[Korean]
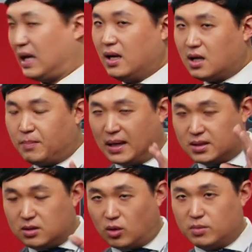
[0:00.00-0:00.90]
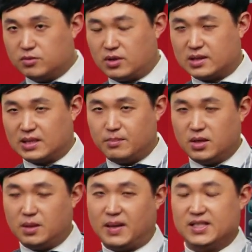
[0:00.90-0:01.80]
다양한 바다는 넓어요. 우리가
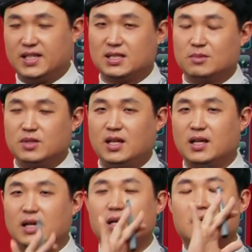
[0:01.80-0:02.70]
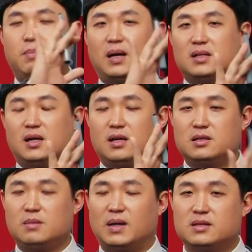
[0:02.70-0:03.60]
삼면이 바다기 때문에
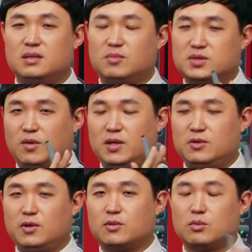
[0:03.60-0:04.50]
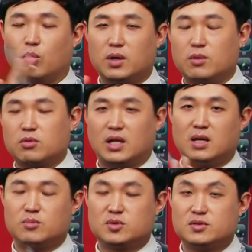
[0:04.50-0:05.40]
바다들 많은데 뭐 서해도 있고 동해도 있고
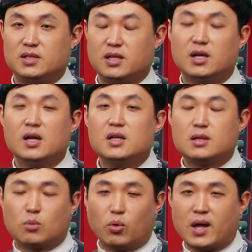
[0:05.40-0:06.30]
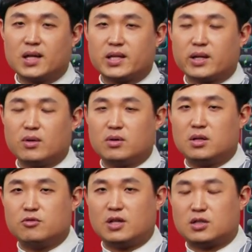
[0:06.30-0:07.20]
다양한 바도 있는데 동해 같은
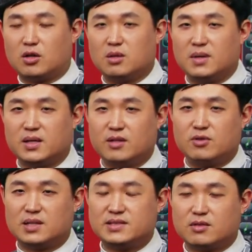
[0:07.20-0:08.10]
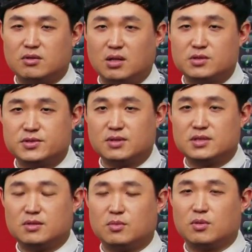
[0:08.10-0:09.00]
경우는 우리가 저렴하게 우리가 세컨하우스로
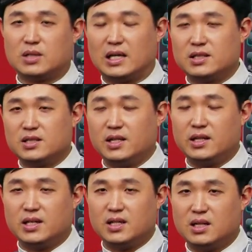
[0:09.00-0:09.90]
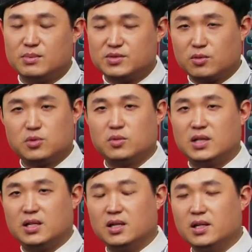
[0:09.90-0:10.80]
해서 뭐 강릉이나 뭐
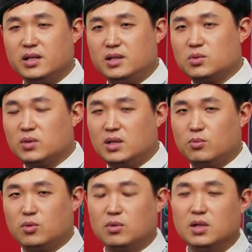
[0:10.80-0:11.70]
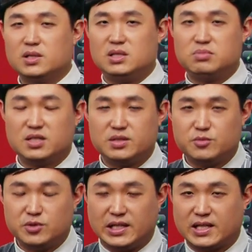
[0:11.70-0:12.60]
속초나 이쪽에 뭐 집을 하신
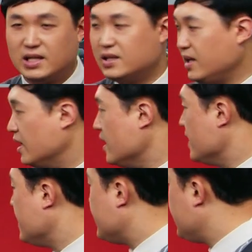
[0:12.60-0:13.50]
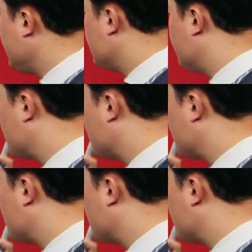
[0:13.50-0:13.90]
분도 있긴 한데 이